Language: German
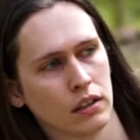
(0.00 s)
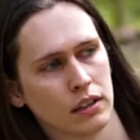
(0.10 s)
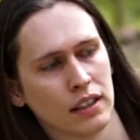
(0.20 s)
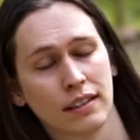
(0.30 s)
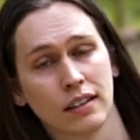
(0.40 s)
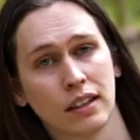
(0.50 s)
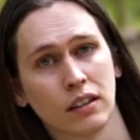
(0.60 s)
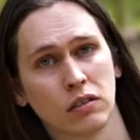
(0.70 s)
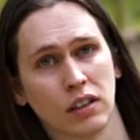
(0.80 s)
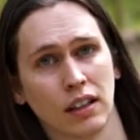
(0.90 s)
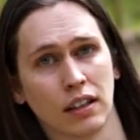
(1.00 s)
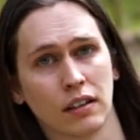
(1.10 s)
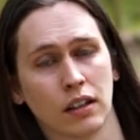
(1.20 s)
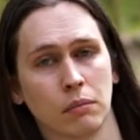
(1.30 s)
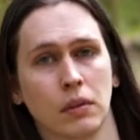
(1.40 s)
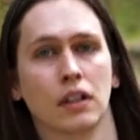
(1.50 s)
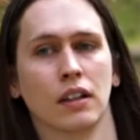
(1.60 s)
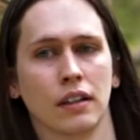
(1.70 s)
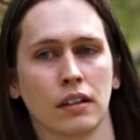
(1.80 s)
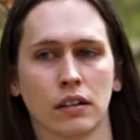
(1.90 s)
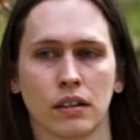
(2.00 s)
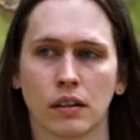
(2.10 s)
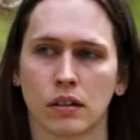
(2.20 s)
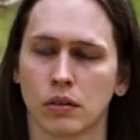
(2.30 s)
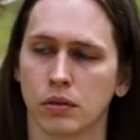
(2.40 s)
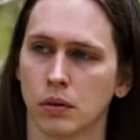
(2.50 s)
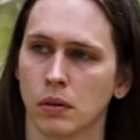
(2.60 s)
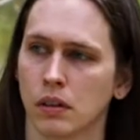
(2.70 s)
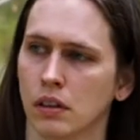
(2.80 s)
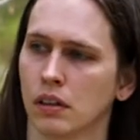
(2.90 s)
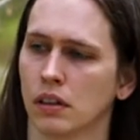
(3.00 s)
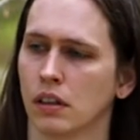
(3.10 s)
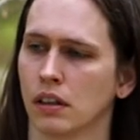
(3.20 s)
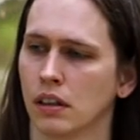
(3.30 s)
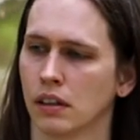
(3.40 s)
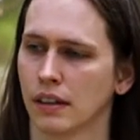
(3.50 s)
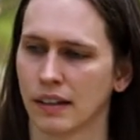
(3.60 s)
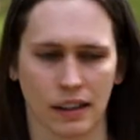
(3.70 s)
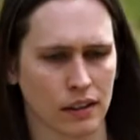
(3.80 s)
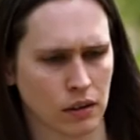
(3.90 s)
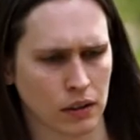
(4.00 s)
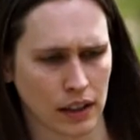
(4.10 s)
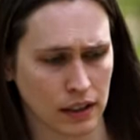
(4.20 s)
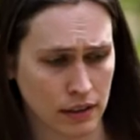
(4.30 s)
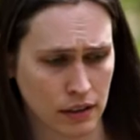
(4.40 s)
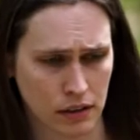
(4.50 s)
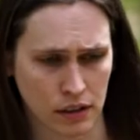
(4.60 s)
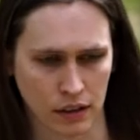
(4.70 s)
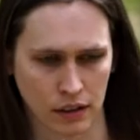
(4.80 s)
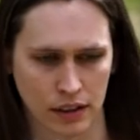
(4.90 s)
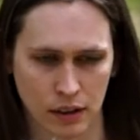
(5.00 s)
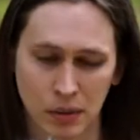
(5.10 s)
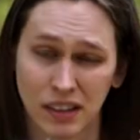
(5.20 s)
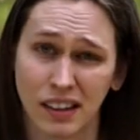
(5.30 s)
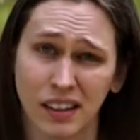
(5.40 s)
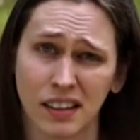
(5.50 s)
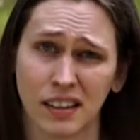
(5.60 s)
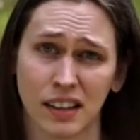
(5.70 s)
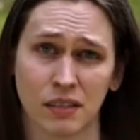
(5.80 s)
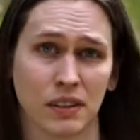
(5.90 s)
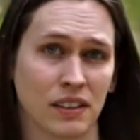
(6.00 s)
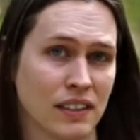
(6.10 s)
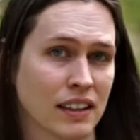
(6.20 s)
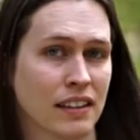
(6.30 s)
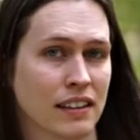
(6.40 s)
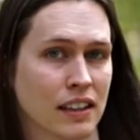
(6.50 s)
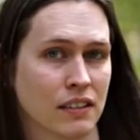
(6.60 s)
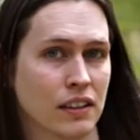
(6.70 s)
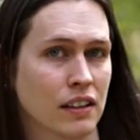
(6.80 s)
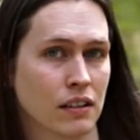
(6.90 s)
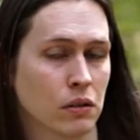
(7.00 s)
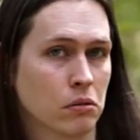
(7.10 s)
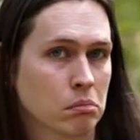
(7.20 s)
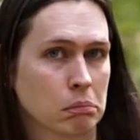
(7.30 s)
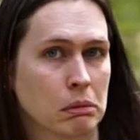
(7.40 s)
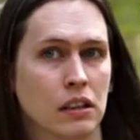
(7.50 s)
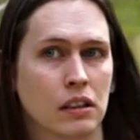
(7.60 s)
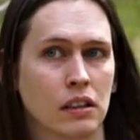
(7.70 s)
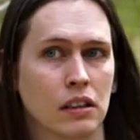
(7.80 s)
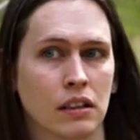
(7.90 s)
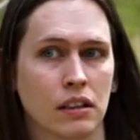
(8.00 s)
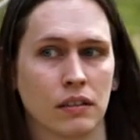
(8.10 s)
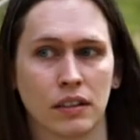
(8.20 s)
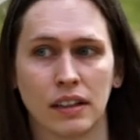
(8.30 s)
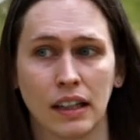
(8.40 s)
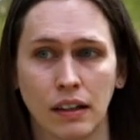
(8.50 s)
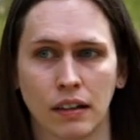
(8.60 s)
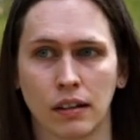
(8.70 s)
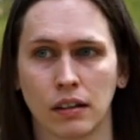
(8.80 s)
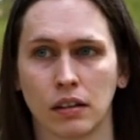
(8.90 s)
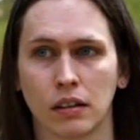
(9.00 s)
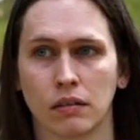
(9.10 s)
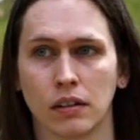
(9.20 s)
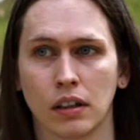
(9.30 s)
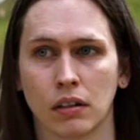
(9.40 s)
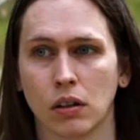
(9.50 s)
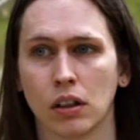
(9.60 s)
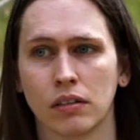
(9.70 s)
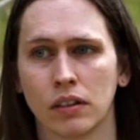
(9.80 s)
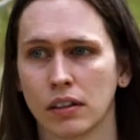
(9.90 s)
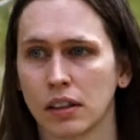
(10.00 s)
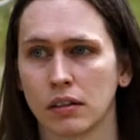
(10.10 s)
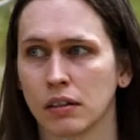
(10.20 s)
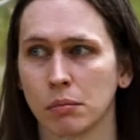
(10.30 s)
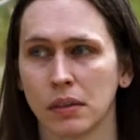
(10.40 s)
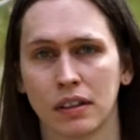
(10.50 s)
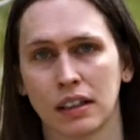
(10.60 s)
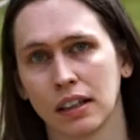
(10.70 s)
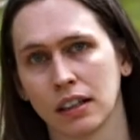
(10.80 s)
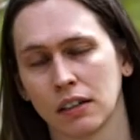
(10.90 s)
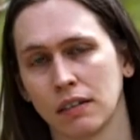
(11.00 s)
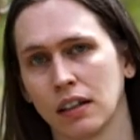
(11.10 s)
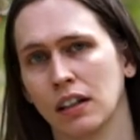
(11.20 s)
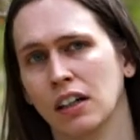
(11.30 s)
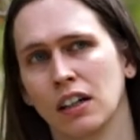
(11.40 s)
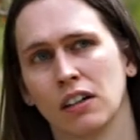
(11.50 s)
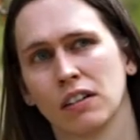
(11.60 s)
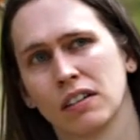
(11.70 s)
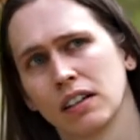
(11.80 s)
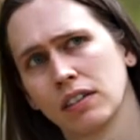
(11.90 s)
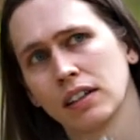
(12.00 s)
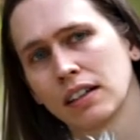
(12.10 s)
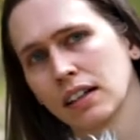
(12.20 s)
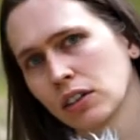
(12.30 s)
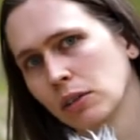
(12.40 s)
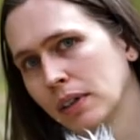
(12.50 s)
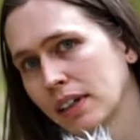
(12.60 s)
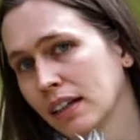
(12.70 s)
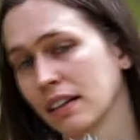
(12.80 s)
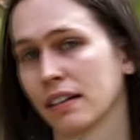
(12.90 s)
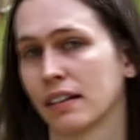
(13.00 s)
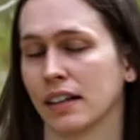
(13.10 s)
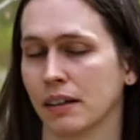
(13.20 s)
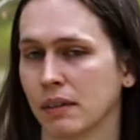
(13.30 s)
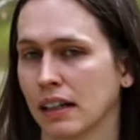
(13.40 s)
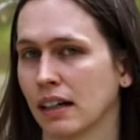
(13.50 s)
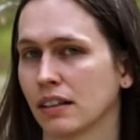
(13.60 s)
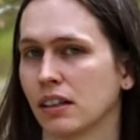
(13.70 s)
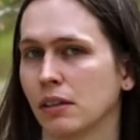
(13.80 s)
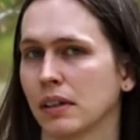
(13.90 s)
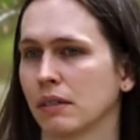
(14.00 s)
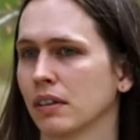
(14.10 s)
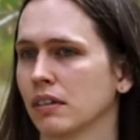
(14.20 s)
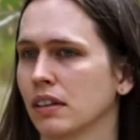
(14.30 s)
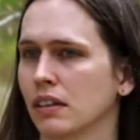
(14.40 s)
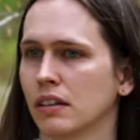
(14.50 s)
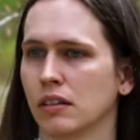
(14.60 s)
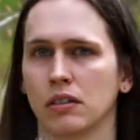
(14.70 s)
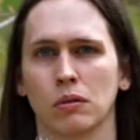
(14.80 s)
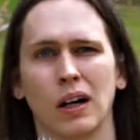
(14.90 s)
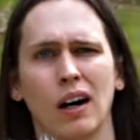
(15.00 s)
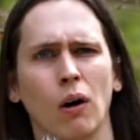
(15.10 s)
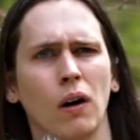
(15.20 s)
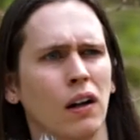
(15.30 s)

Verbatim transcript: die Zeit zu verlangsamen, ist auch dieses Gefühl, dass alles so realistisch ist. Jetzt betrachte ich erstmal die Wirklichkeit wieder so, wie sie ist weil so häufig sieht, nimmt man sie gar nicht wahr. Und sehr viele Klarträumer kennen das ja. Im Klartraum hat man so dieses Gefühl, wow,